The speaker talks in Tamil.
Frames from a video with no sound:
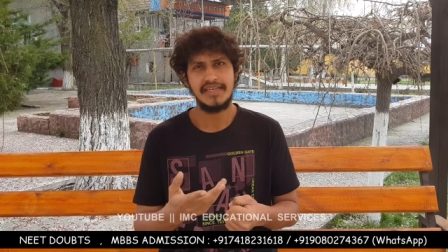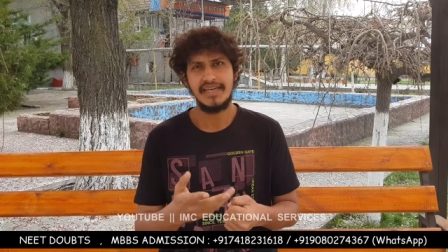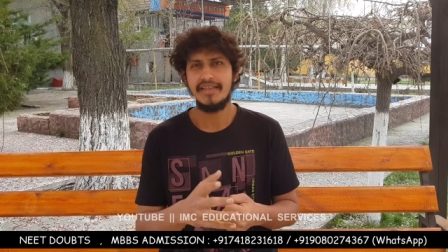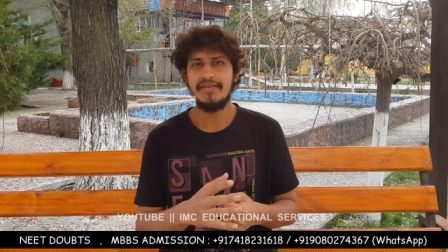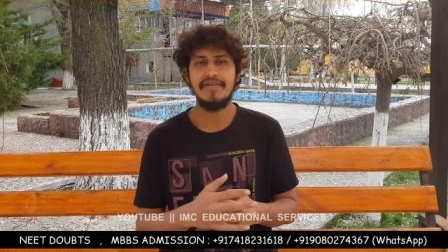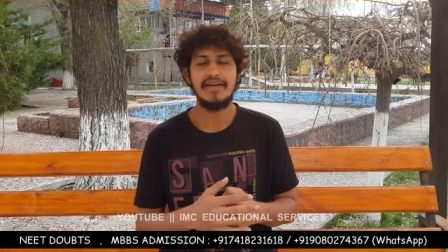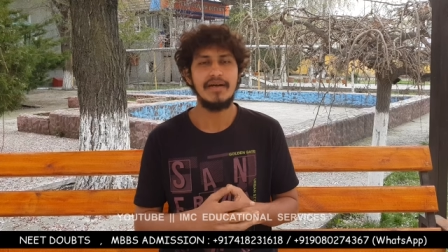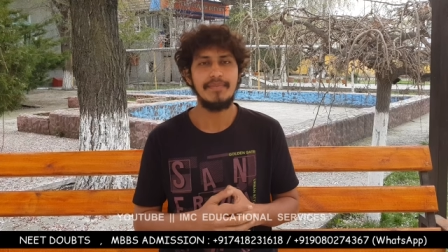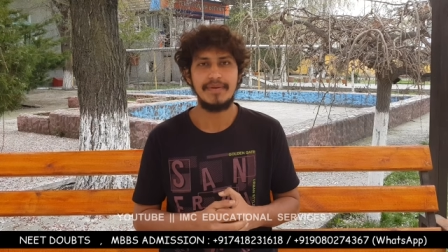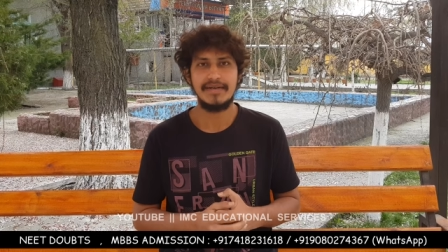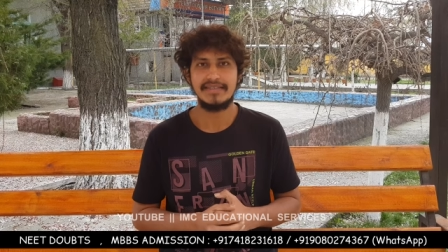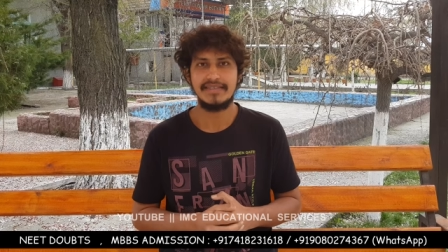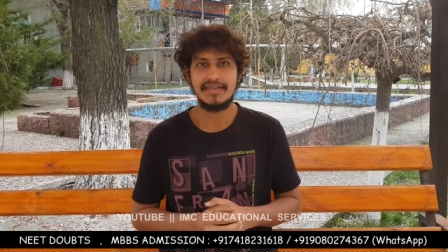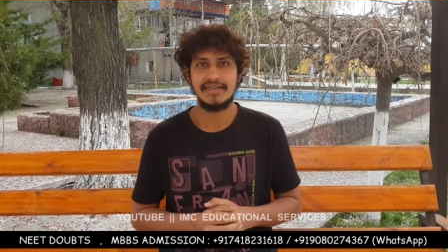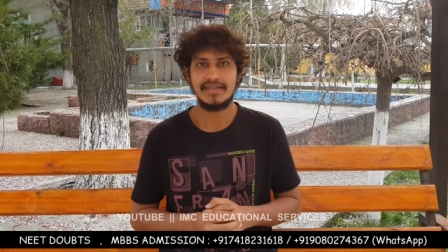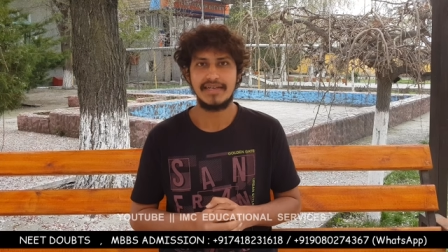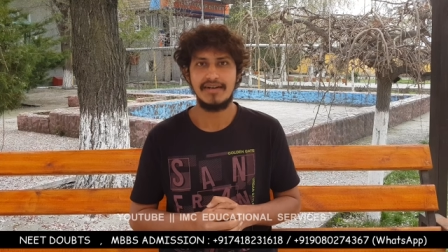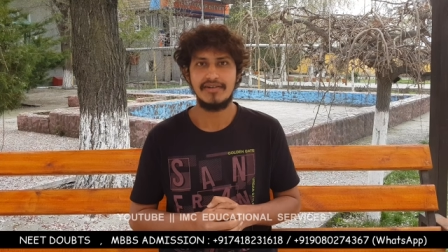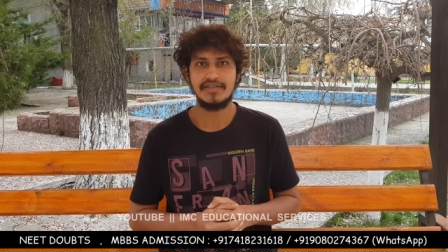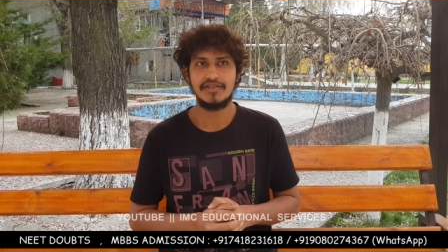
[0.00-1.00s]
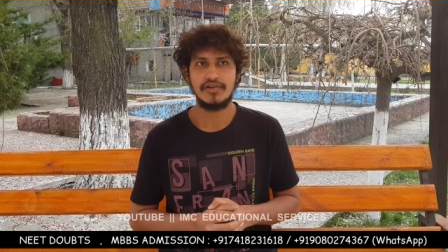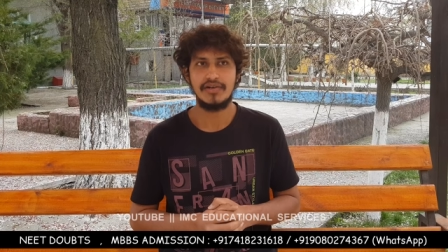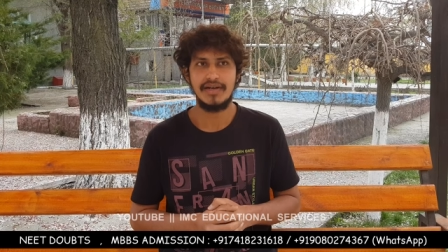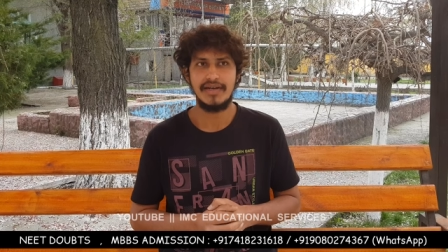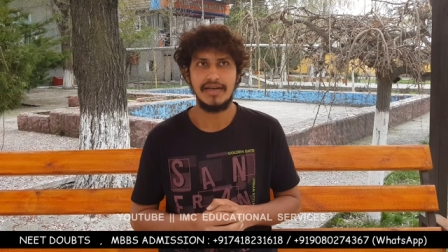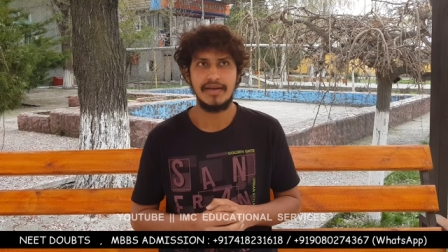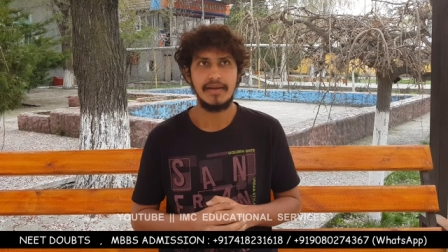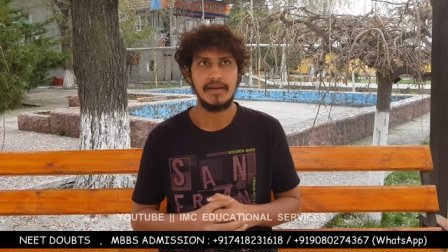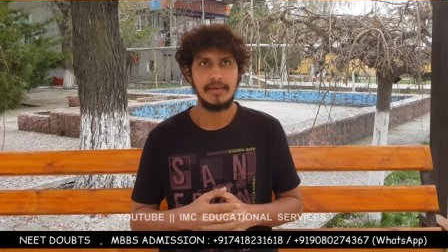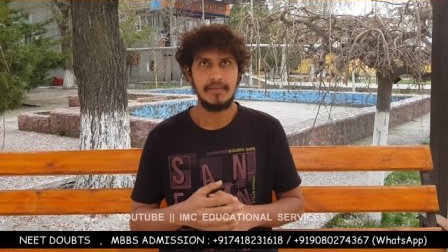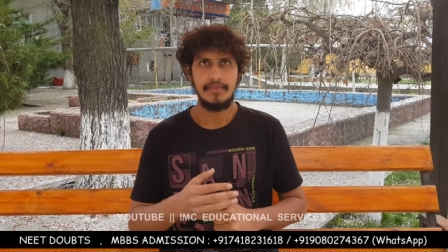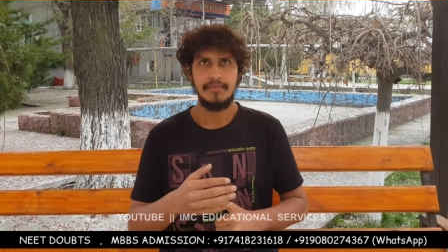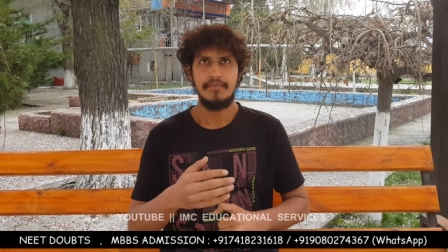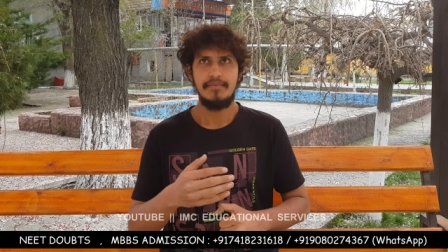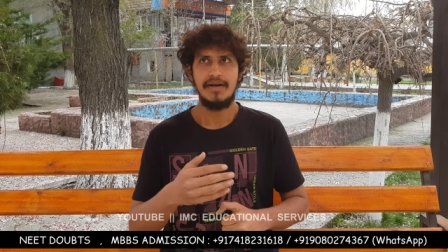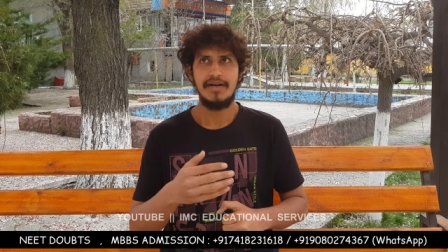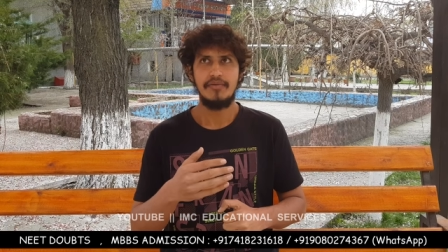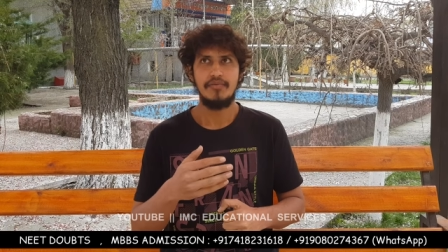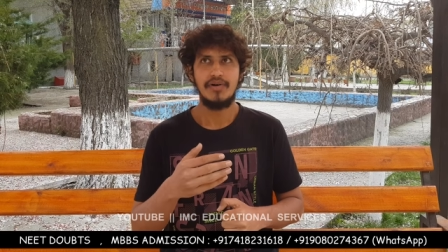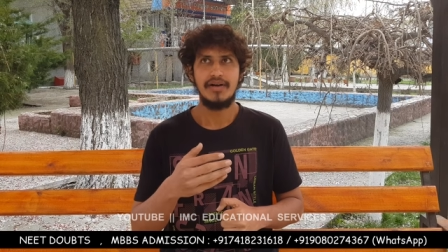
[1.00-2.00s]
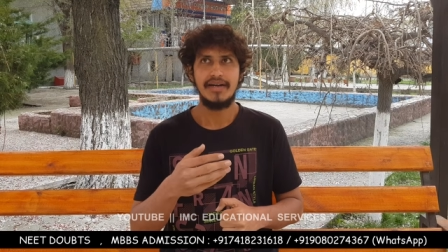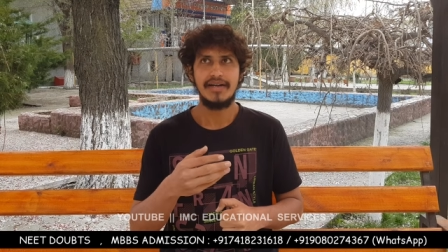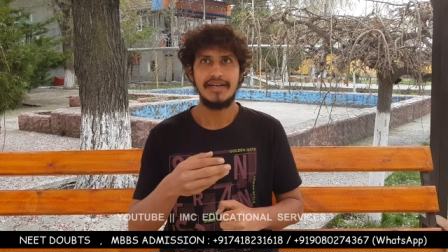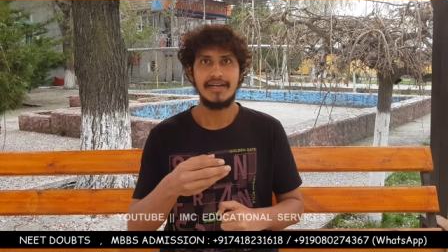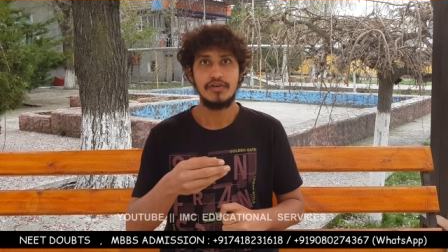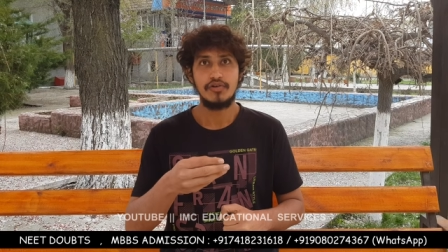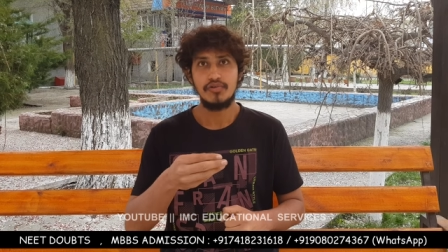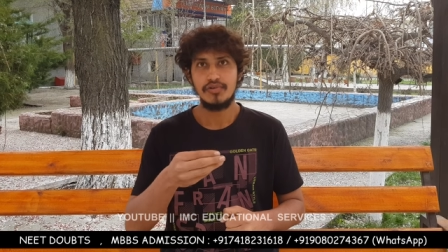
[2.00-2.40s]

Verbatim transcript: எது வேணால் படிச்சுட்டு இருக்காங்க வச்சுக்கோங்களேன் பட் உங்களுக்கு